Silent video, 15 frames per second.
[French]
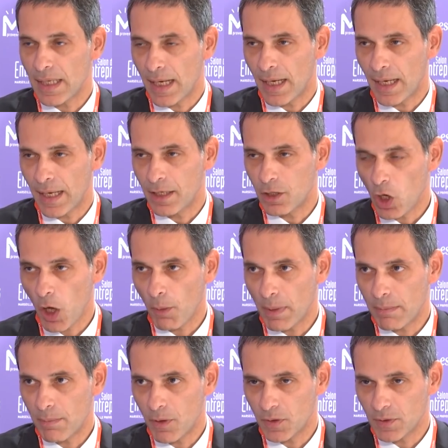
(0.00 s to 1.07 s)
a
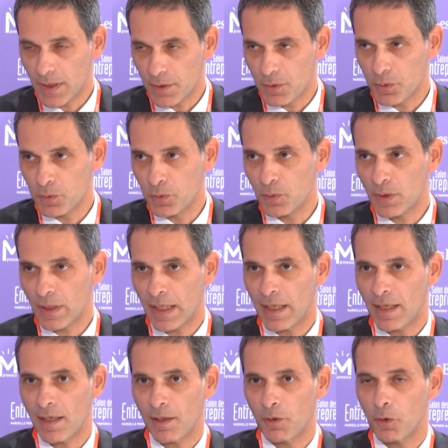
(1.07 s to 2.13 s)
énormément d'atouts
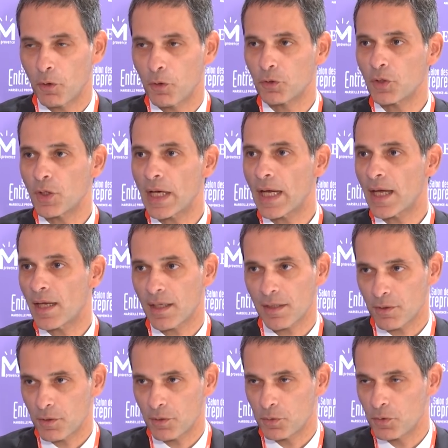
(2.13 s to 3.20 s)
et au-delà
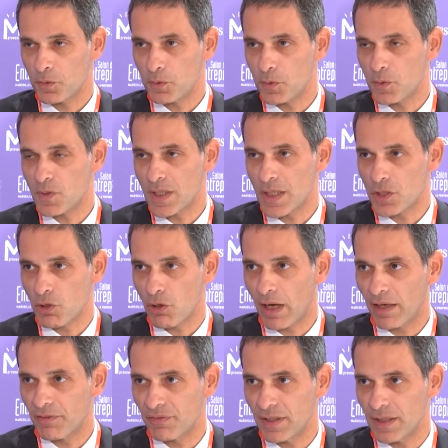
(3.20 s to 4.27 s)
du, du, site
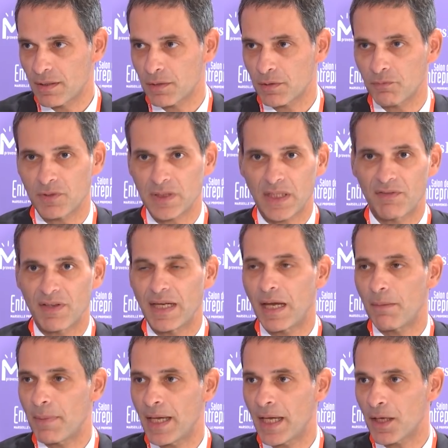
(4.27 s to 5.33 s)
géographique, vous avez la
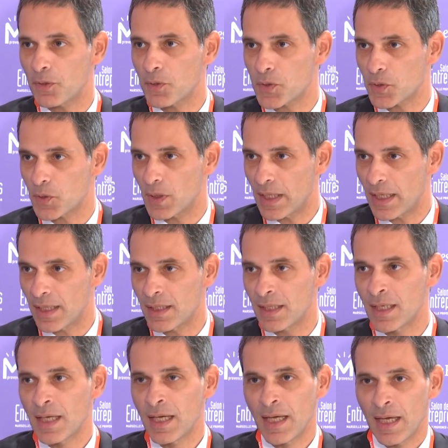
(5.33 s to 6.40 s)
mer, le soleil,
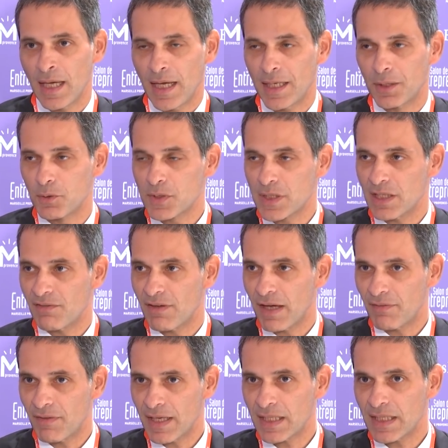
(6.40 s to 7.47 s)
et tout ce qui va
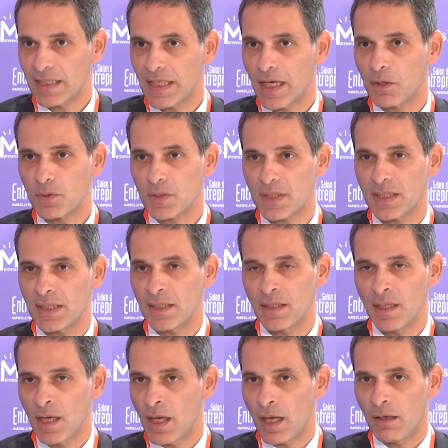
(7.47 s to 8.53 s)
avec. Il y a aussi
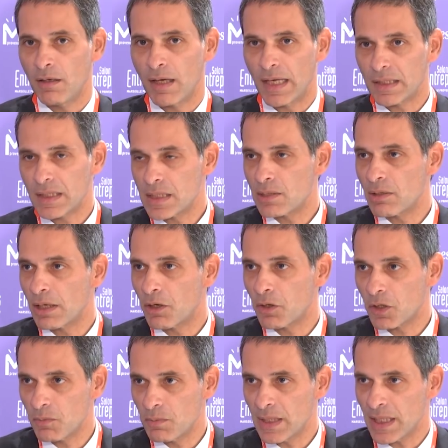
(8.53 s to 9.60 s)
euh, un tissu
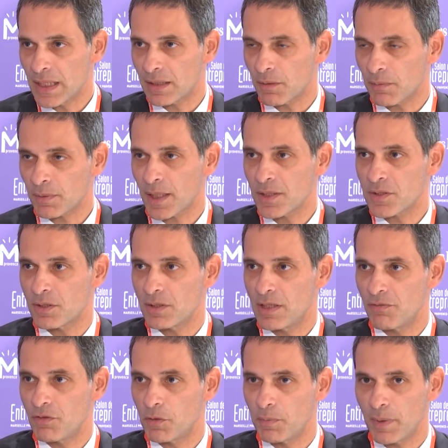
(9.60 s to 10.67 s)
économique qui est en train de se
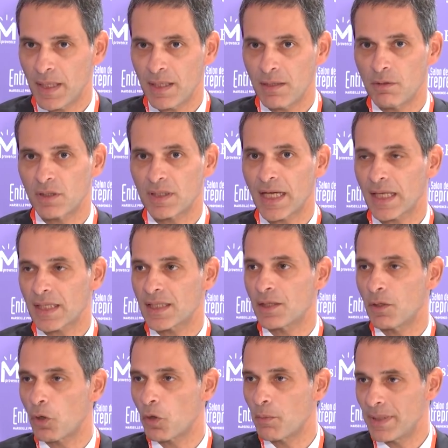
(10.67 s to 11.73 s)
développer. Le quartier
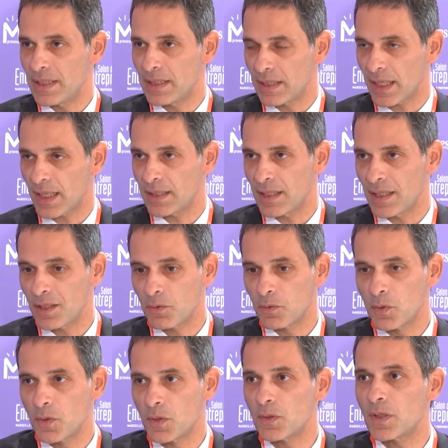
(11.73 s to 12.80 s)
Euroméditerranée
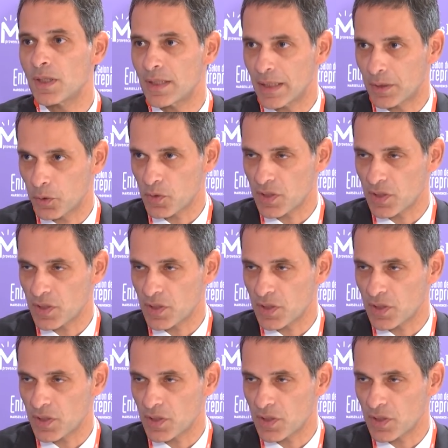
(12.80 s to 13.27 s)
où la tour